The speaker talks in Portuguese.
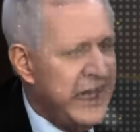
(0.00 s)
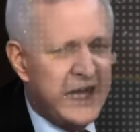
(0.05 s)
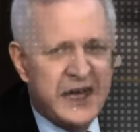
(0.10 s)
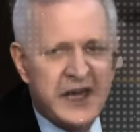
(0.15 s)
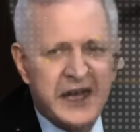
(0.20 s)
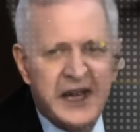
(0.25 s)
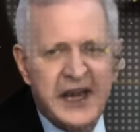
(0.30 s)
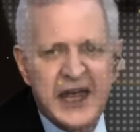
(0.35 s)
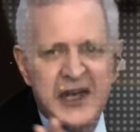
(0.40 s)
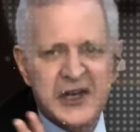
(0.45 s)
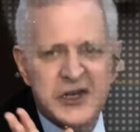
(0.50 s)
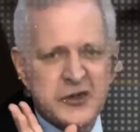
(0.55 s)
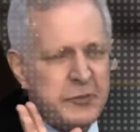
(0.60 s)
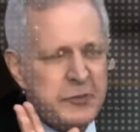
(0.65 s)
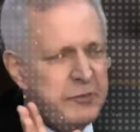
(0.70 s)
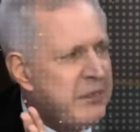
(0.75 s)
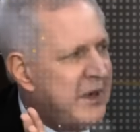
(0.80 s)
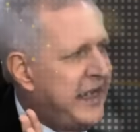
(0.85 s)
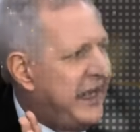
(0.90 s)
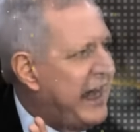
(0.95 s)

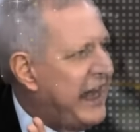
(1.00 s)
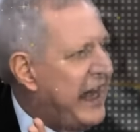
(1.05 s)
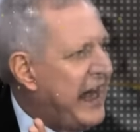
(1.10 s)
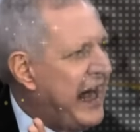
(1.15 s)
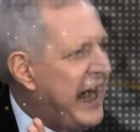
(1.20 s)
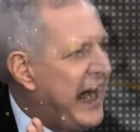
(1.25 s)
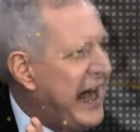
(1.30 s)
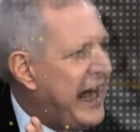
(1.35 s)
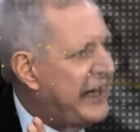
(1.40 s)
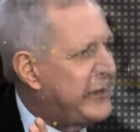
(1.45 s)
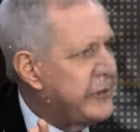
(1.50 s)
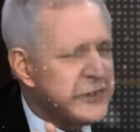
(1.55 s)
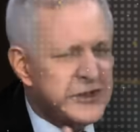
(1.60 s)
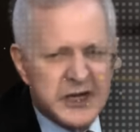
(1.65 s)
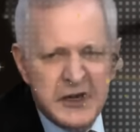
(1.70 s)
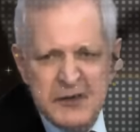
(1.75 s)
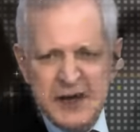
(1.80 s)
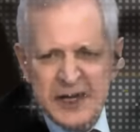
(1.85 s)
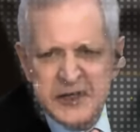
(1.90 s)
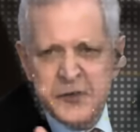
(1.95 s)
egrégio
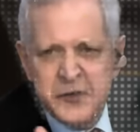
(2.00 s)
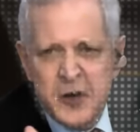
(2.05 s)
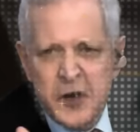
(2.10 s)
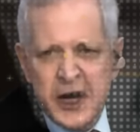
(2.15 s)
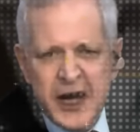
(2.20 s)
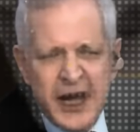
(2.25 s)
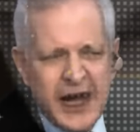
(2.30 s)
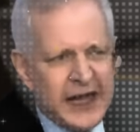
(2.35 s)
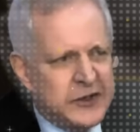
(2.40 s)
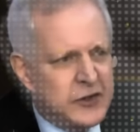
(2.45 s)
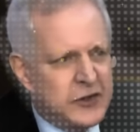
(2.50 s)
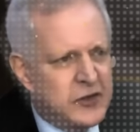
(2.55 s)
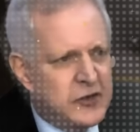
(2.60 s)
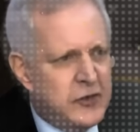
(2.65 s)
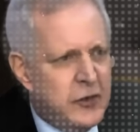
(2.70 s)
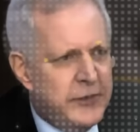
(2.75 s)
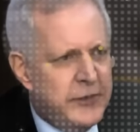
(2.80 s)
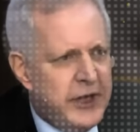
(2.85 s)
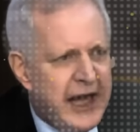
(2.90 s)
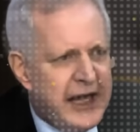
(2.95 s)
plenário, são advogados
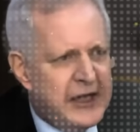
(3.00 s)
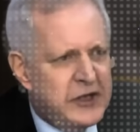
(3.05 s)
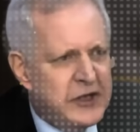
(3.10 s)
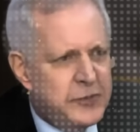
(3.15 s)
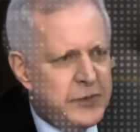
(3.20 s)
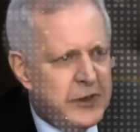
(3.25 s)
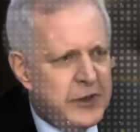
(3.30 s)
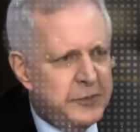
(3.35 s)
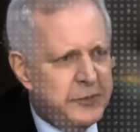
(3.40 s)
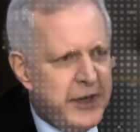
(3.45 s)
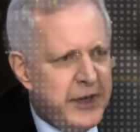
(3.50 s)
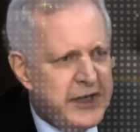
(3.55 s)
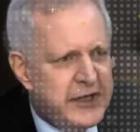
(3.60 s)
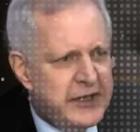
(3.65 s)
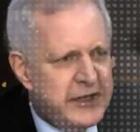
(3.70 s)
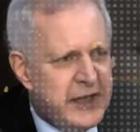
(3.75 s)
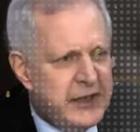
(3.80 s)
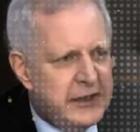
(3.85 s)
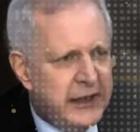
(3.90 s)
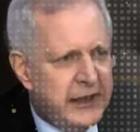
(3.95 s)
nomeados pelo
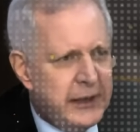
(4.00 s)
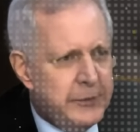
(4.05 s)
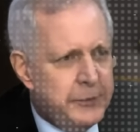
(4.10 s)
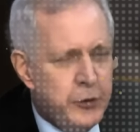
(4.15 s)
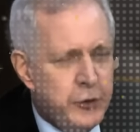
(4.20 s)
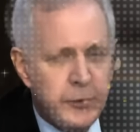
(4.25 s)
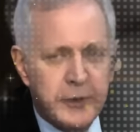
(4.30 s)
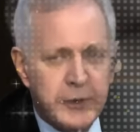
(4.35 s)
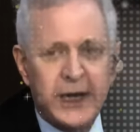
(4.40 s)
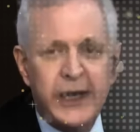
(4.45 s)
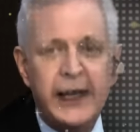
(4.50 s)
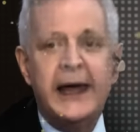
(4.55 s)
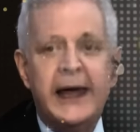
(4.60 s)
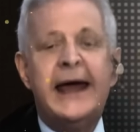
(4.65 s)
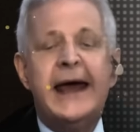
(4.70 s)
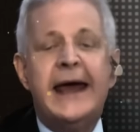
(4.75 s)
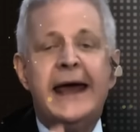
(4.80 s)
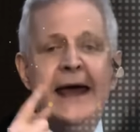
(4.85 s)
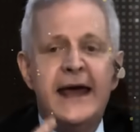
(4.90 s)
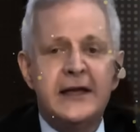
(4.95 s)
presidente da República
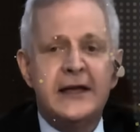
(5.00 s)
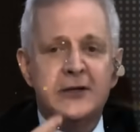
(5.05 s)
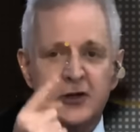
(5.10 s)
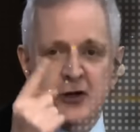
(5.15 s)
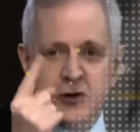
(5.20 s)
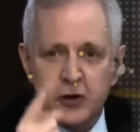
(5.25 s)
e,